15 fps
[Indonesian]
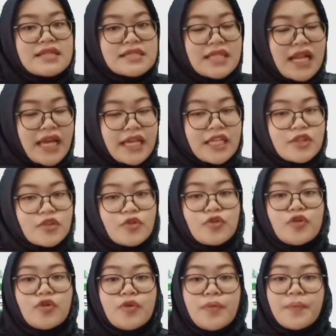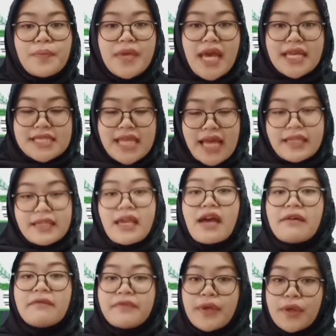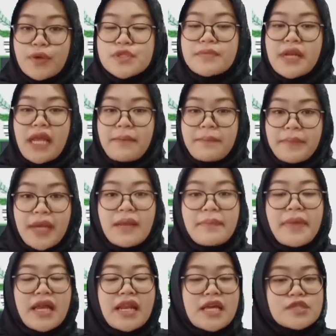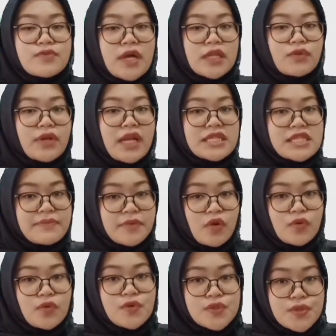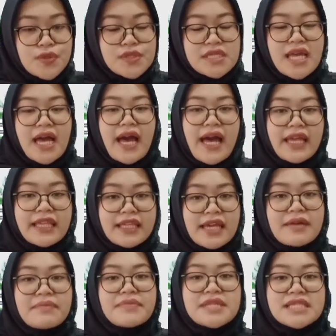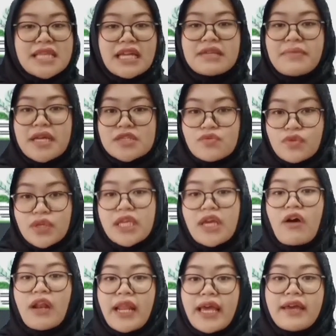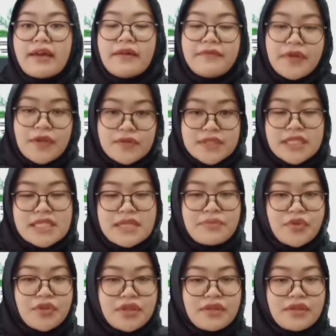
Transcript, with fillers: Setelah itu, biasanya virus menempel pada suatu reseptor khusus yang hanya bisa dimasuki oleh virus tersebut.